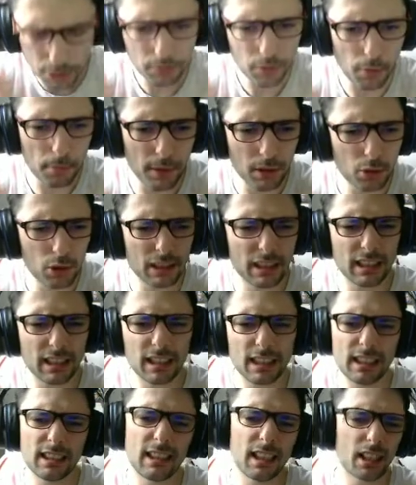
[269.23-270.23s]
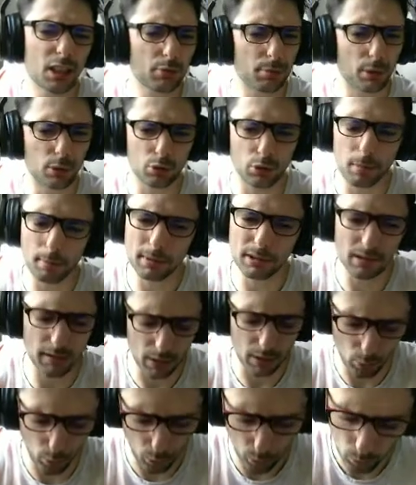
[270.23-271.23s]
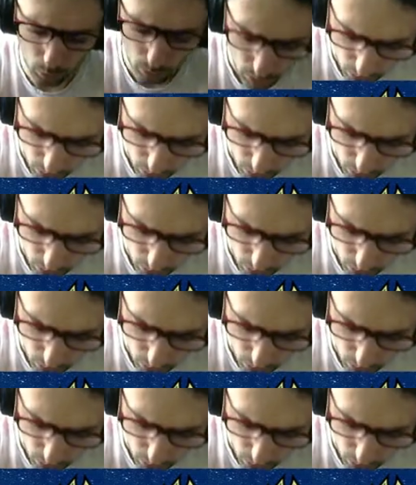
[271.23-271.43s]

je vais pas déter les TS, parce qu'après, ça va être trop long.